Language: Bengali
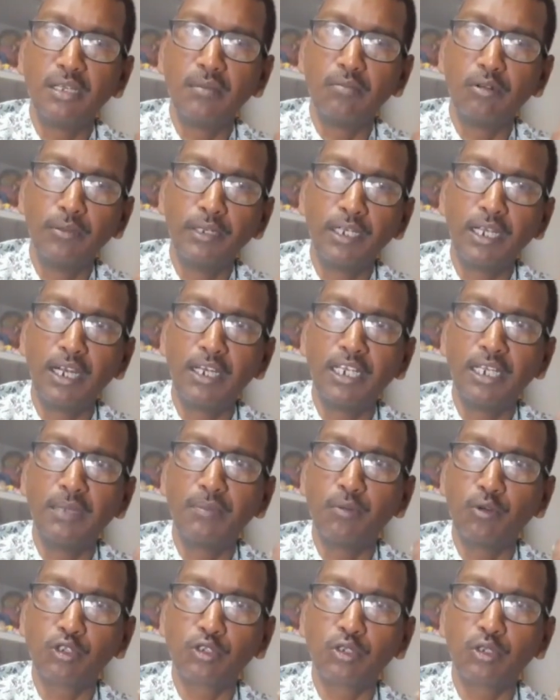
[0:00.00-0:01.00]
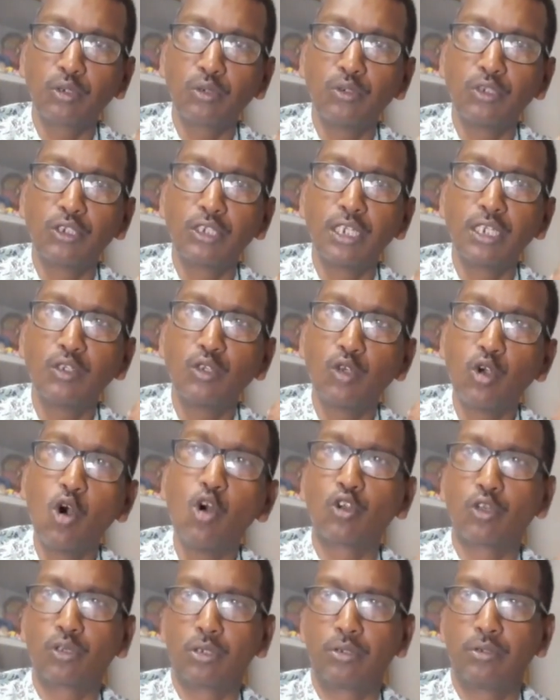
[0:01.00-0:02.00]
ভূমিকা নিয়ে প্রশ্ন তুলছেন
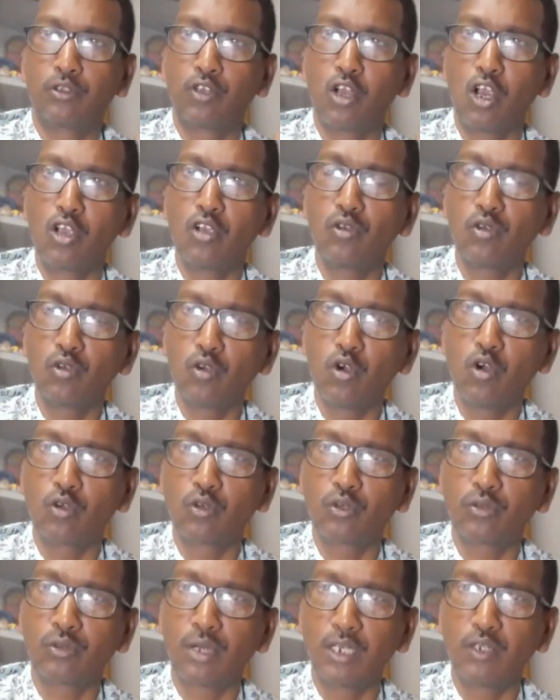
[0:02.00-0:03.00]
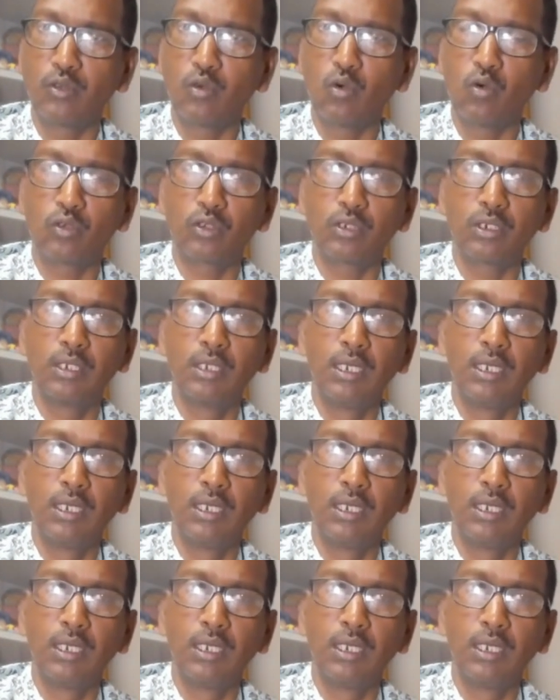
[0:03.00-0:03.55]
কোর্ট স্বয়ং কোর্ট হাইকোর্ট